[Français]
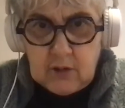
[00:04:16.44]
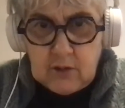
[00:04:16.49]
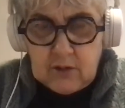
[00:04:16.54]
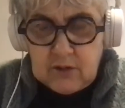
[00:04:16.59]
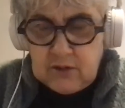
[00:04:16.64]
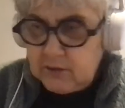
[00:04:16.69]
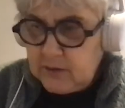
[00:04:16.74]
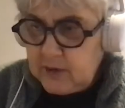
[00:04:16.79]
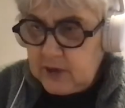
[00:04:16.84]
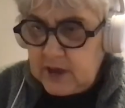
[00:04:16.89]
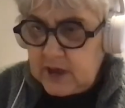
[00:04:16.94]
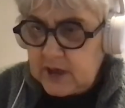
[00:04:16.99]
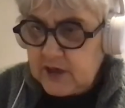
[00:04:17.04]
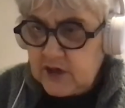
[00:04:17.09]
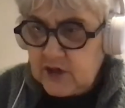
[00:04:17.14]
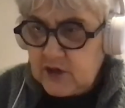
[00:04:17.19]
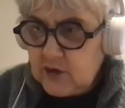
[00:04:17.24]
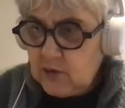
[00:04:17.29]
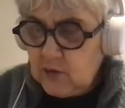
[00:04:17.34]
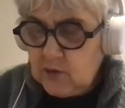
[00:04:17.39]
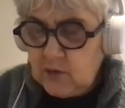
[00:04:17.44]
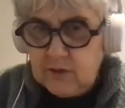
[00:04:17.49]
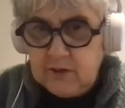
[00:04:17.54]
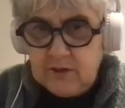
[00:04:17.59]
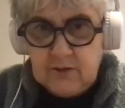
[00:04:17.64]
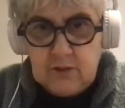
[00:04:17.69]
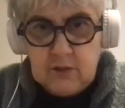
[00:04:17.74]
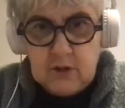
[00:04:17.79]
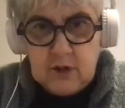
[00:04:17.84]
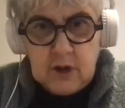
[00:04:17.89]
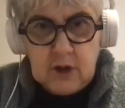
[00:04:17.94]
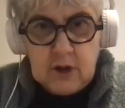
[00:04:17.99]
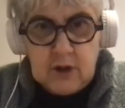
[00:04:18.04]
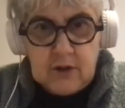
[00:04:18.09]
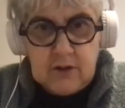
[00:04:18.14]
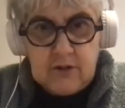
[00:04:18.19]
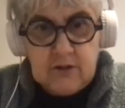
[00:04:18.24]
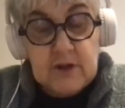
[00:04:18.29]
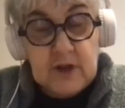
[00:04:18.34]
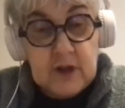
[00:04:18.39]
sur des tas de choses,
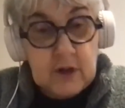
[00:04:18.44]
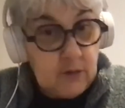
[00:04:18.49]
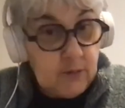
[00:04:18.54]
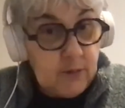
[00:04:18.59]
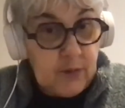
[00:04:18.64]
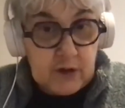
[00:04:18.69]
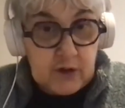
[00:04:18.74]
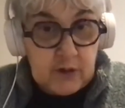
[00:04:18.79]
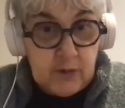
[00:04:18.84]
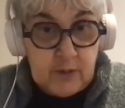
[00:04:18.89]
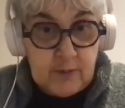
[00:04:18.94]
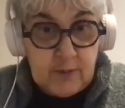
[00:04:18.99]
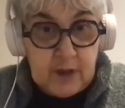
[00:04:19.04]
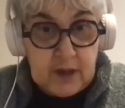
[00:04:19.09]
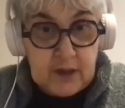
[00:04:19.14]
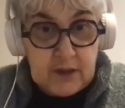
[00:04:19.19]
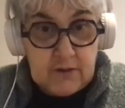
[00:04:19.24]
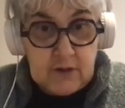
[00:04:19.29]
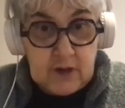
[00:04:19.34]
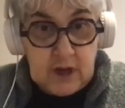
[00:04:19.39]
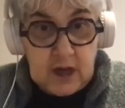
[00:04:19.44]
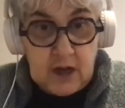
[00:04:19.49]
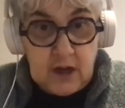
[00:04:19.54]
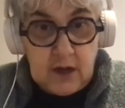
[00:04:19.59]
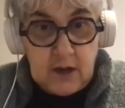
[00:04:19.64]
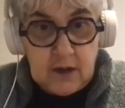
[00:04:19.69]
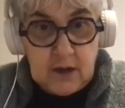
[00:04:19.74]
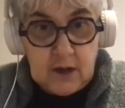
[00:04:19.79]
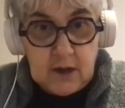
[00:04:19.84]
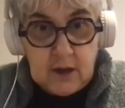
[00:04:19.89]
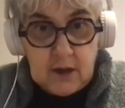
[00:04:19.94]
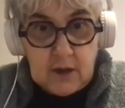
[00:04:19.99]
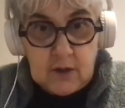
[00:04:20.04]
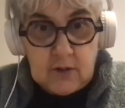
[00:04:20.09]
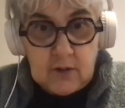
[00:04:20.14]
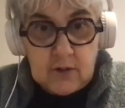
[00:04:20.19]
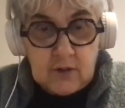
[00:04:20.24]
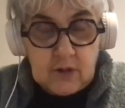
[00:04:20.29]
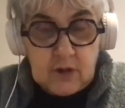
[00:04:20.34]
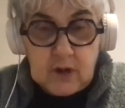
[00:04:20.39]
sur des comportements personnels,
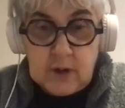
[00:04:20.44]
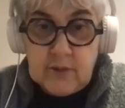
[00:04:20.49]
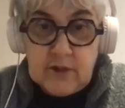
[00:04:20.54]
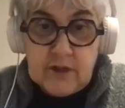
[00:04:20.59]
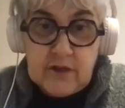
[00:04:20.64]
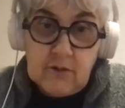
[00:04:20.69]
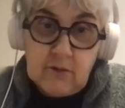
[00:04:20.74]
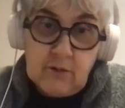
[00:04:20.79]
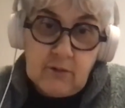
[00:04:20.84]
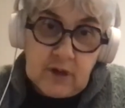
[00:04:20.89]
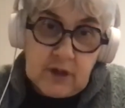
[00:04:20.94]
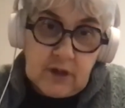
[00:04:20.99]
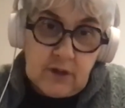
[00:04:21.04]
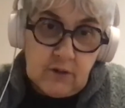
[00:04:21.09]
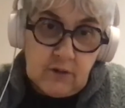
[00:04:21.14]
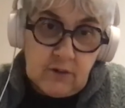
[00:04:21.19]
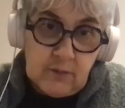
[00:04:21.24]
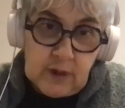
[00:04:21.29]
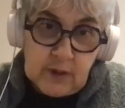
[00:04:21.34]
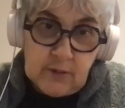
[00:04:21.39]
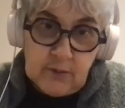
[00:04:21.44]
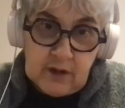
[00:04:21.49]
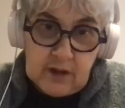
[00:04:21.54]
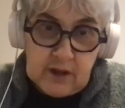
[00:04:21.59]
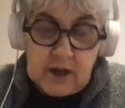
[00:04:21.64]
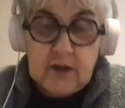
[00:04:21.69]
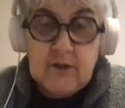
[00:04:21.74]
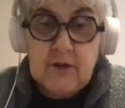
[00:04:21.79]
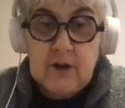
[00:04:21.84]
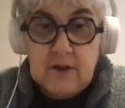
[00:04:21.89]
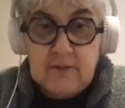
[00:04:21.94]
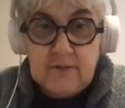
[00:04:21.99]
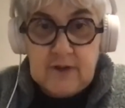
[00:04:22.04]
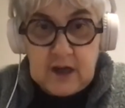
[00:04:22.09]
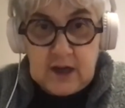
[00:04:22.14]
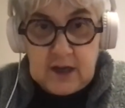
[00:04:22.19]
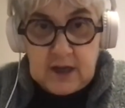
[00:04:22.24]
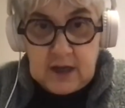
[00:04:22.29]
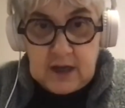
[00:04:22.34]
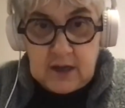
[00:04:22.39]
comme celui de Mademoiselle de la
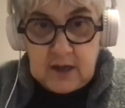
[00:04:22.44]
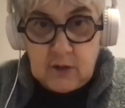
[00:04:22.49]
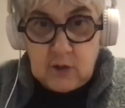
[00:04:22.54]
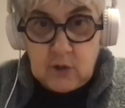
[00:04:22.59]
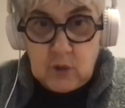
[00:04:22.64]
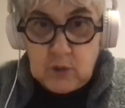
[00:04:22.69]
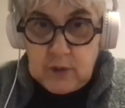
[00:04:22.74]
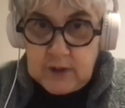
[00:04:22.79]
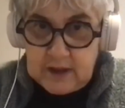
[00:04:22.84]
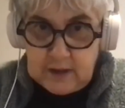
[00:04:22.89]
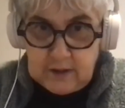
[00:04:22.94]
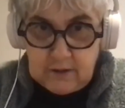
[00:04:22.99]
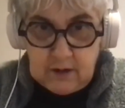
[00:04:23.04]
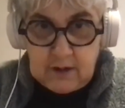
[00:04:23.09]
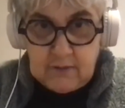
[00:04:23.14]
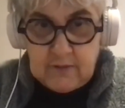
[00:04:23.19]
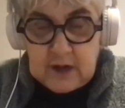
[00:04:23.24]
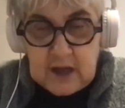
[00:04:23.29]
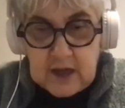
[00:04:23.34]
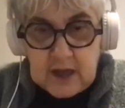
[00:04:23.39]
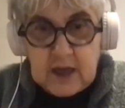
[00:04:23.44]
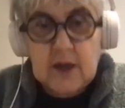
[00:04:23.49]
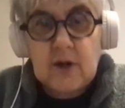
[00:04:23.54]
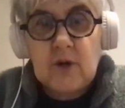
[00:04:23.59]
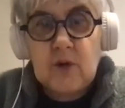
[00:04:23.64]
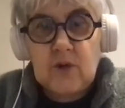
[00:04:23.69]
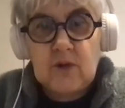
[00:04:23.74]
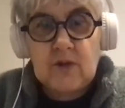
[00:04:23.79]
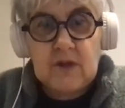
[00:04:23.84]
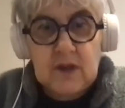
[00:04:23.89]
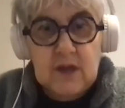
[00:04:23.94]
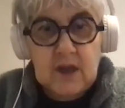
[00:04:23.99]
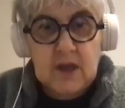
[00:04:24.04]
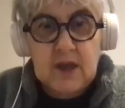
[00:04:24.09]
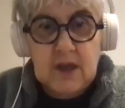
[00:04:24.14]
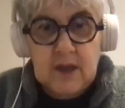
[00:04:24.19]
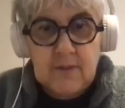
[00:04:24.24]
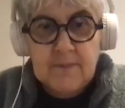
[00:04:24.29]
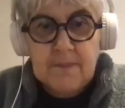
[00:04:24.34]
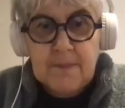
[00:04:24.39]
Vallière, Louise de la Vallière, une
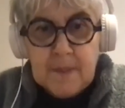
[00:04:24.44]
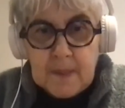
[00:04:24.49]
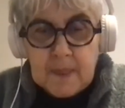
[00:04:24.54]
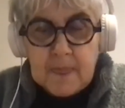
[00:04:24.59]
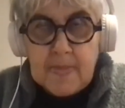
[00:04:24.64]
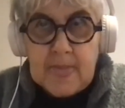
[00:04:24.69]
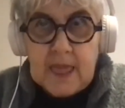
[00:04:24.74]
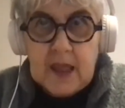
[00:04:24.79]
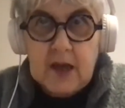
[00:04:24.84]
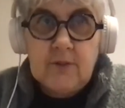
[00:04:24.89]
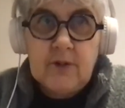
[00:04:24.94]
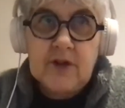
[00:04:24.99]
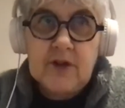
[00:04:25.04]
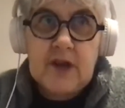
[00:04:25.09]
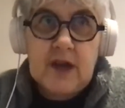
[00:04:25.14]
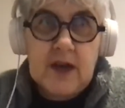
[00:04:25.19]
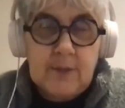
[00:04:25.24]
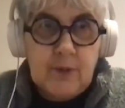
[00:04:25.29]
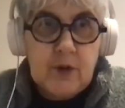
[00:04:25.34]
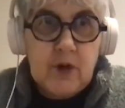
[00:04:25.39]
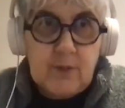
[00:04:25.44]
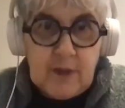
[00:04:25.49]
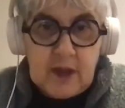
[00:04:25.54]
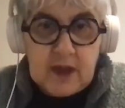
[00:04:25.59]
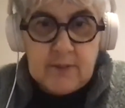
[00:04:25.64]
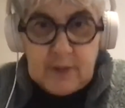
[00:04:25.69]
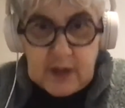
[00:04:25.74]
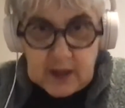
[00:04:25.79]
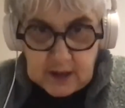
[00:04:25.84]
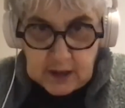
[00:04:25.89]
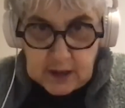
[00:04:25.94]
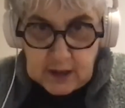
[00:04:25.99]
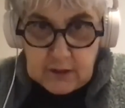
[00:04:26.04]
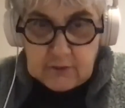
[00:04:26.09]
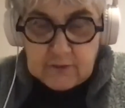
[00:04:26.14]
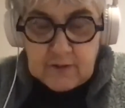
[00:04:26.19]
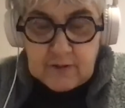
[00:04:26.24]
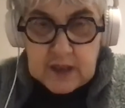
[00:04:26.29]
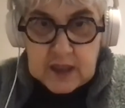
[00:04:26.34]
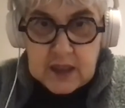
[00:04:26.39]
des, comment dire, la première
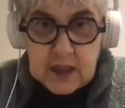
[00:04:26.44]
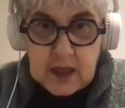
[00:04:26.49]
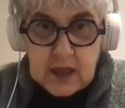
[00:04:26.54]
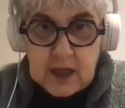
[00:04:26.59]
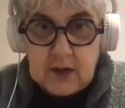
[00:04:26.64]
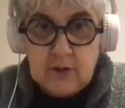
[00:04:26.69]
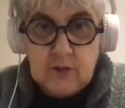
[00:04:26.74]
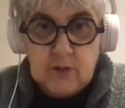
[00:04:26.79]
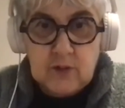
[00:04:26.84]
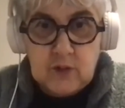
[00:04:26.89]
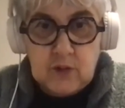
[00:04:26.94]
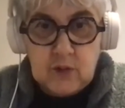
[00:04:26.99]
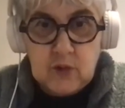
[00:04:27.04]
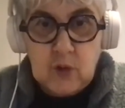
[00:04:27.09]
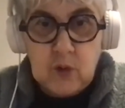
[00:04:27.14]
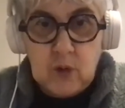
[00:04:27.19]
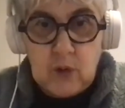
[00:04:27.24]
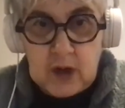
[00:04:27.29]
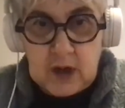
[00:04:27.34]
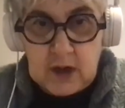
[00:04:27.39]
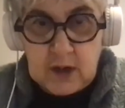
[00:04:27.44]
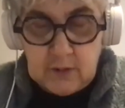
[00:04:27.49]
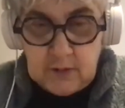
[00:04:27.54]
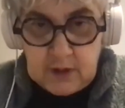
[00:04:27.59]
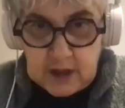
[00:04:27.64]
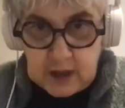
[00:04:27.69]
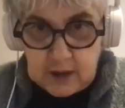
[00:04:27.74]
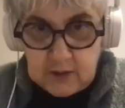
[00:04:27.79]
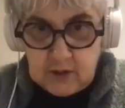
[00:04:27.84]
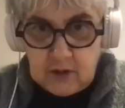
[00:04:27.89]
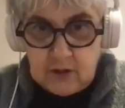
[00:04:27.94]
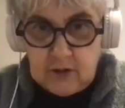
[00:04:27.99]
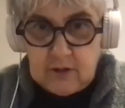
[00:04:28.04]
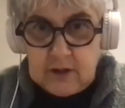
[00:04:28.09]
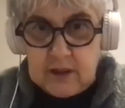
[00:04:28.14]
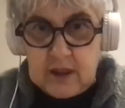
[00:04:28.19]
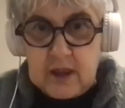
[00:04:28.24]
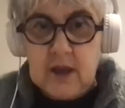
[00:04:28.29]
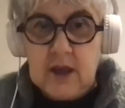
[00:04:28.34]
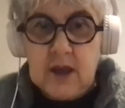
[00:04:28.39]
maîtresse officielle du roi Louis
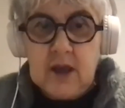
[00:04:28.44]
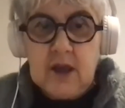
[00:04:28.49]
XIV,